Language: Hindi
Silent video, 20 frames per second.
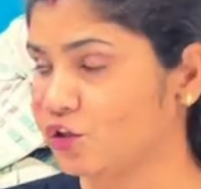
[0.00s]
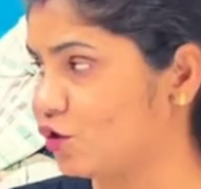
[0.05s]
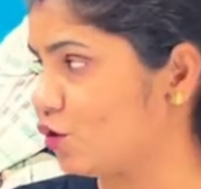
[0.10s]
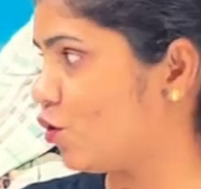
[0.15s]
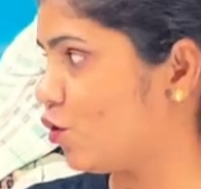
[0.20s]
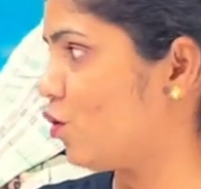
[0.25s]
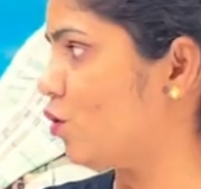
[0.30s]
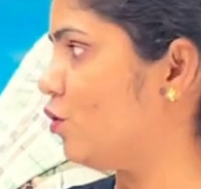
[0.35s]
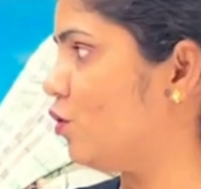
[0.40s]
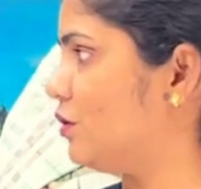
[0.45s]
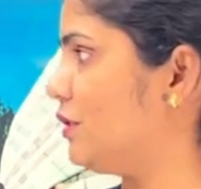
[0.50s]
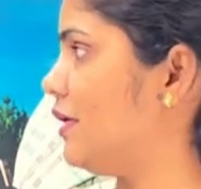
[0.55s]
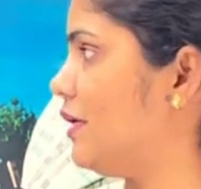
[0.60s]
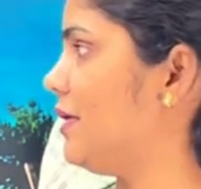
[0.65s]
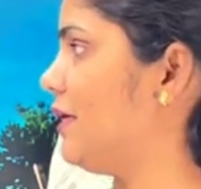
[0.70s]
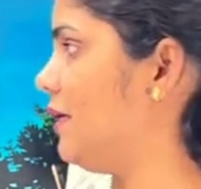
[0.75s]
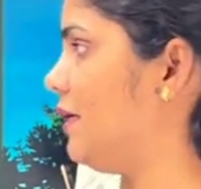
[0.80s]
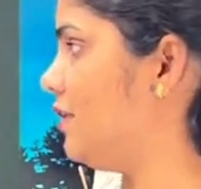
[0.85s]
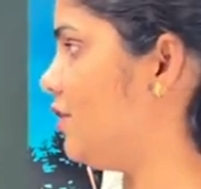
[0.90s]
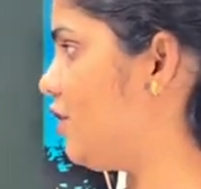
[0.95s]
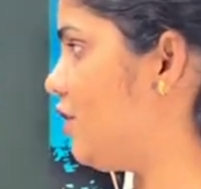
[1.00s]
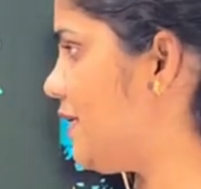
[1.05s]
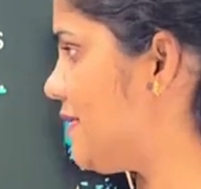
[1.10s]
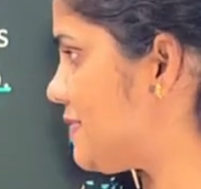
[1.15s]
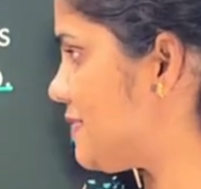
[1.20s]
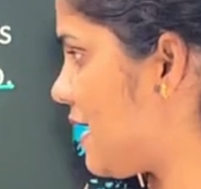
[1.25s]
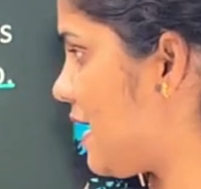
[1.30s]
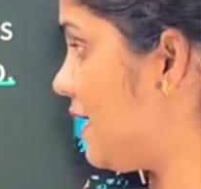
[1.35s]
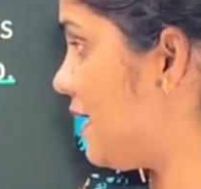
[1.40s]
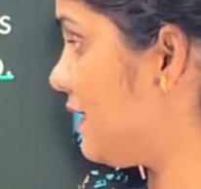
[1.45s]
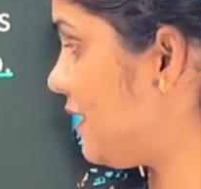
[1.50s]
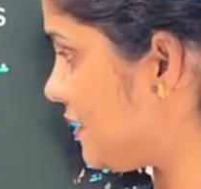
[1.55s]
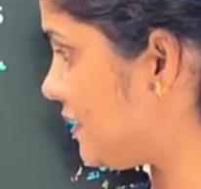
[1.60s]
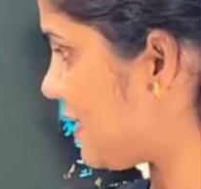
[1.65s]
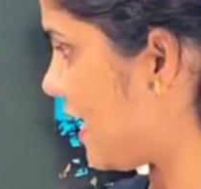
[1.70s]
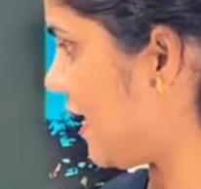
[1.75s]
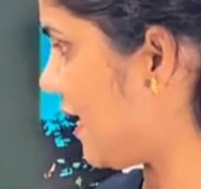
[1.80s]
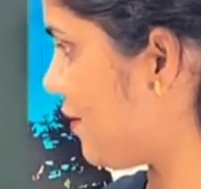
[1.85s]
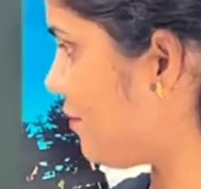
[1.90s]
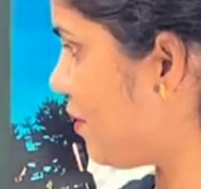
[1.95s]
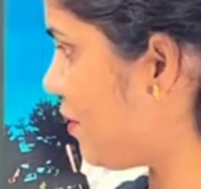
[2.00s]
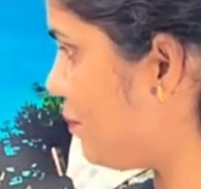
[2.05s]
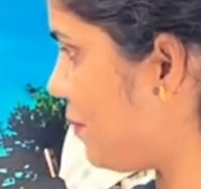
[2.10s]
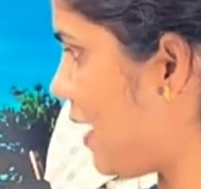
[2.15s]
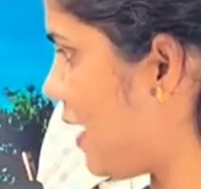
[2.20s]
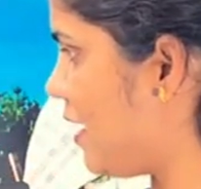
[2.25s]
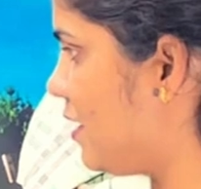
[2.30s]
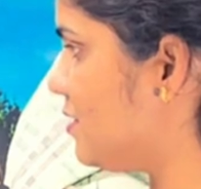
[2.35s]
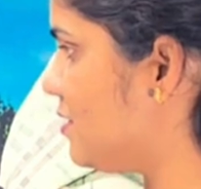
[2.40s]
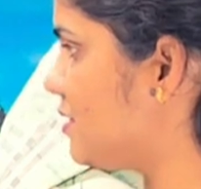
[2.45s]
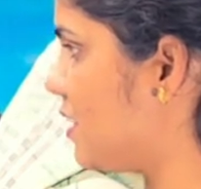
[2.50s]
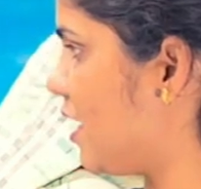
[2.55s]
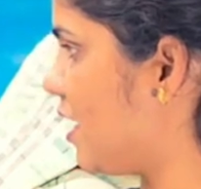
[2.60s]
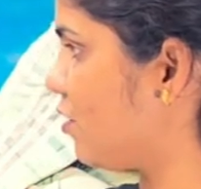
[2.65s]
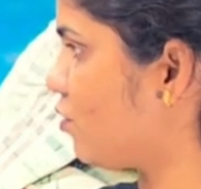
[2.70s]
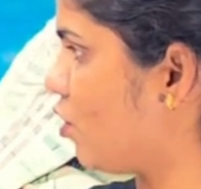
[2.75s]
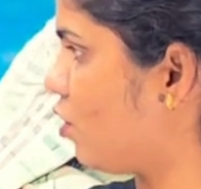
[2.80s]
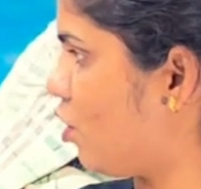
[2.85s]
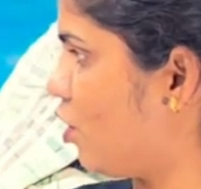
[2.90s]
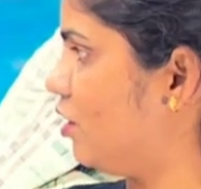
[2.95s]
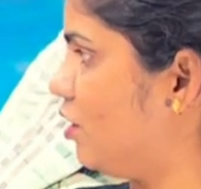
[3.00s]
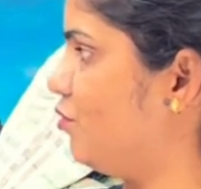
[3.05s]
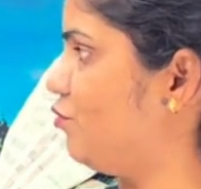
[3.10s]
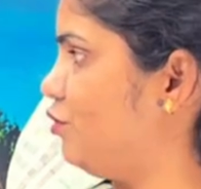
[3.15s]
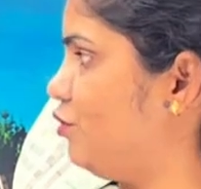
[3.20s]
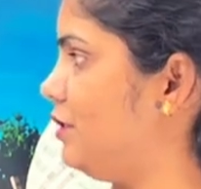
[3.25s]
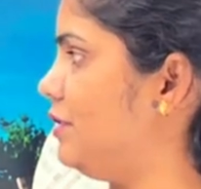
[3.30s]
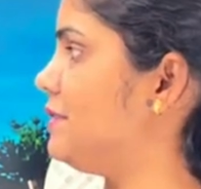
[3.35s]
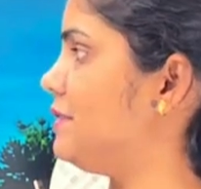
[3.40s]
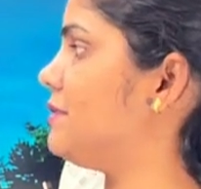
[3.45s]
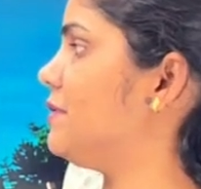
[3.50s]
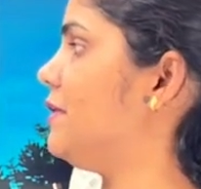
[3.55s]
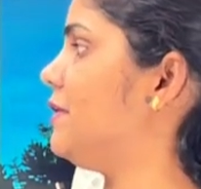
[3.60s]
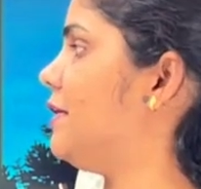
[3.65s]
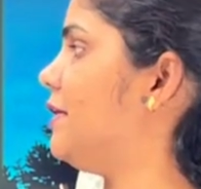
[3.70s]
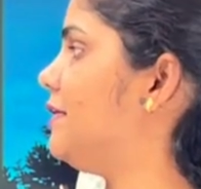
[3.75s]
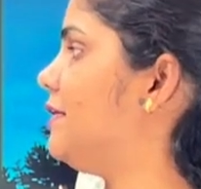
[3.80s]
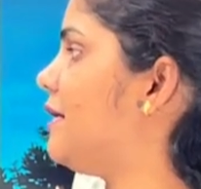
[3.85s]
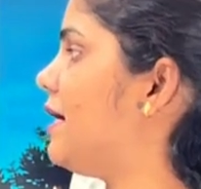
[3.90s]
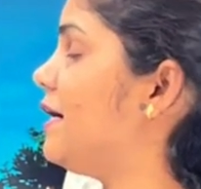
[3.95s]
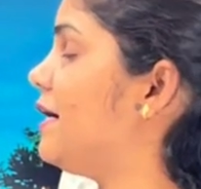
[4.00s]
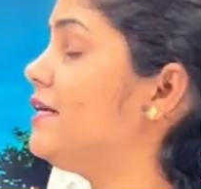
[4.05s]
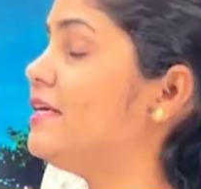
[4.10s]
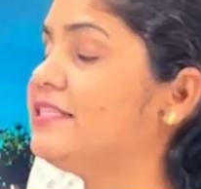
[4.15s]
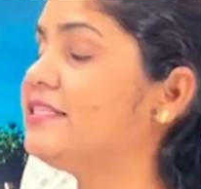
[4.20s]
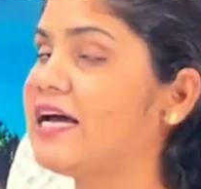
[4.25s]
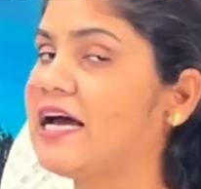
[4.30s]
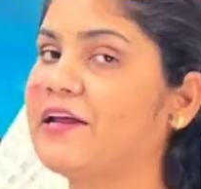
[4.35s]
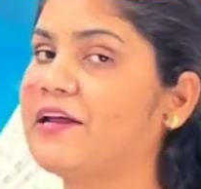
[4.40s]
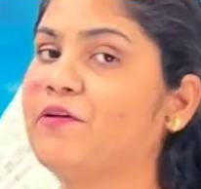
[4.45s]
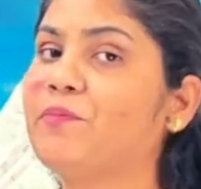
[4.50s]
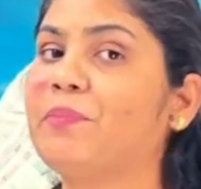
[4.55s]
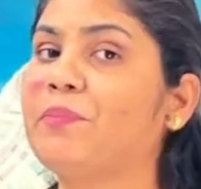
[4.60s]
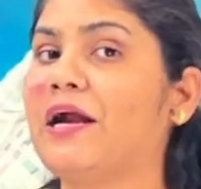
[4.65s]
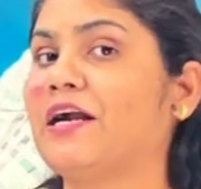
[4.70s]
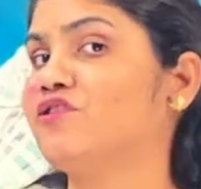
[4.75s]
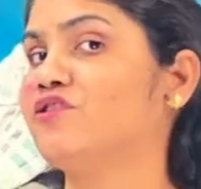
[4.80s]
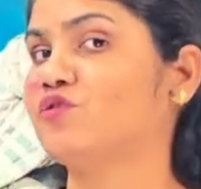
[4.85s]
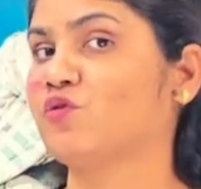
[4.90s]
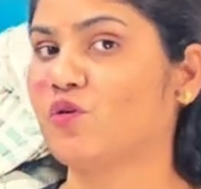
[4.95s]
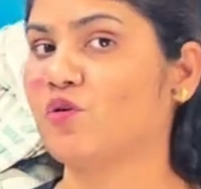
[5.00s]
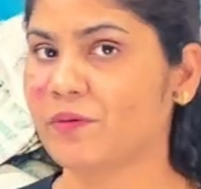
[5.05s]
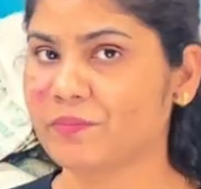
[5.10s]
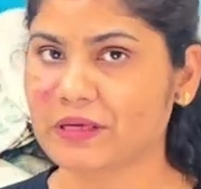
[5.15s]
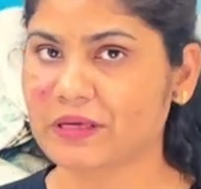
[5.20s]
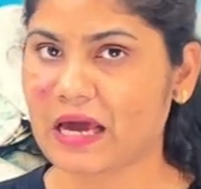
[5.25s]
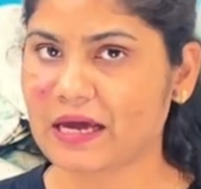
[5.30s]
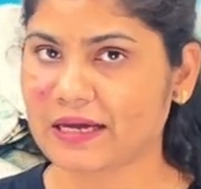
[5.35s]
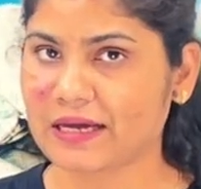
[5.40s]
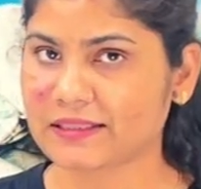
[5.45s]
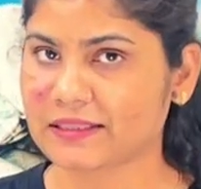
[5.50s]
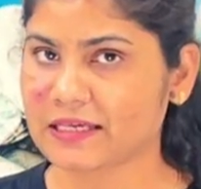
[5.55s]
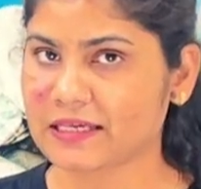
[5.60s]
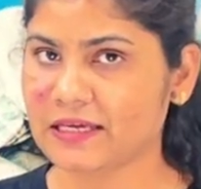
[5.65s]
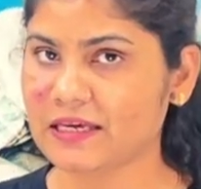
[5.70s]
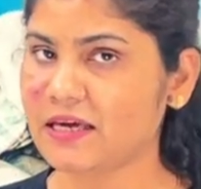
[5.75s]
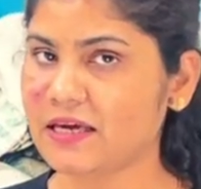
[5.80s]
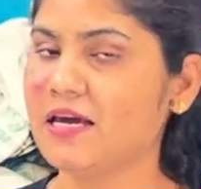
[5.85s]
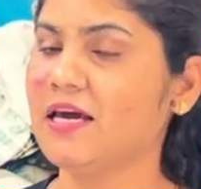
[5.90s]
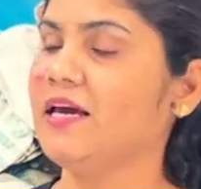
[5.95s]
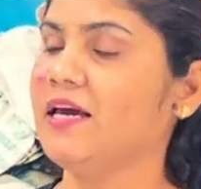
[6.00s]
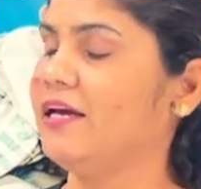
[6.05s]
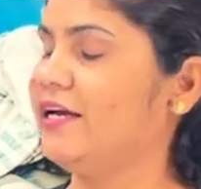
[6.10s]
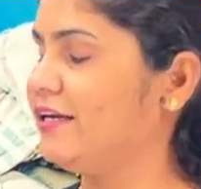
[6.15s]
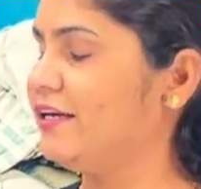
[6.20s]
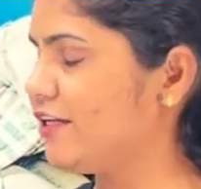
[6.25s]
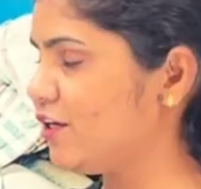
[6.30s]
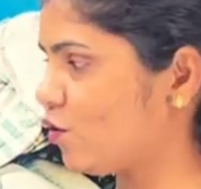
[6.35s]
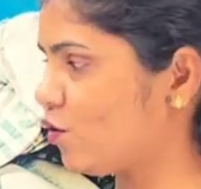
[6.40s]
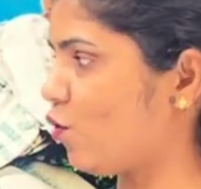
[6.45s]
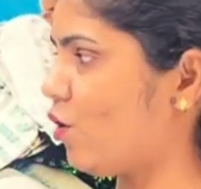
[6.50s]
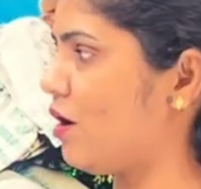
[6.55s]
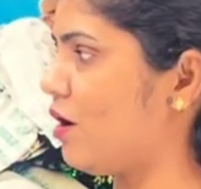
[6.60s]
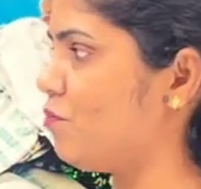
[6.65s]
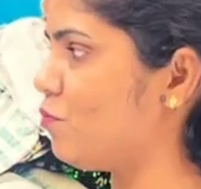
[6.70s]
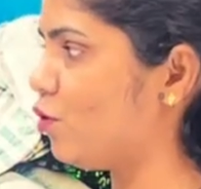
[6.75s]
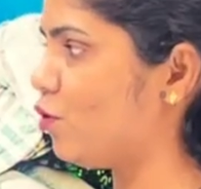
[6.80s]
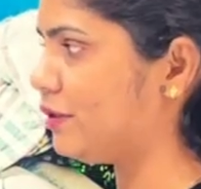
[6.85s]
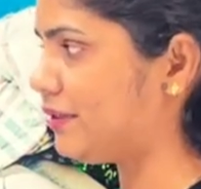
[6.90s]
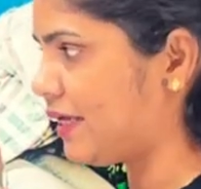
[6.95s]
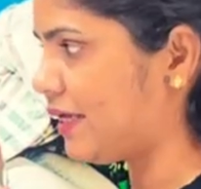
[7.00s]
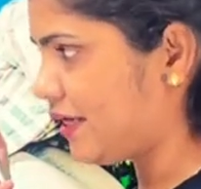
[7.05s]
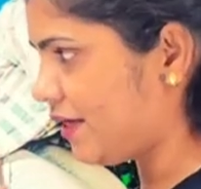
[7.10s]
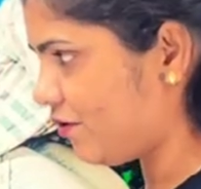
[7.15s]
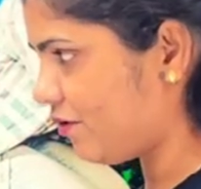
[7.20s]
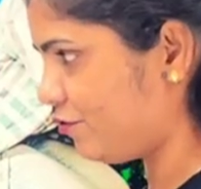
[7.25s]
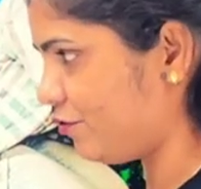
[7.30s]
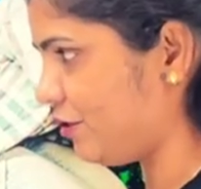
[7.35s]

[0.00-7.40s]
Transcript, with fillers: ग्रो होते हैं दीज अनडिजायरेबल प्लांट्स आर कॉल्ड वीड्स इन अनडिजायरेबल प्लांट्स को हम क्या कहते हैं इन्हीं को हम बोलते हैं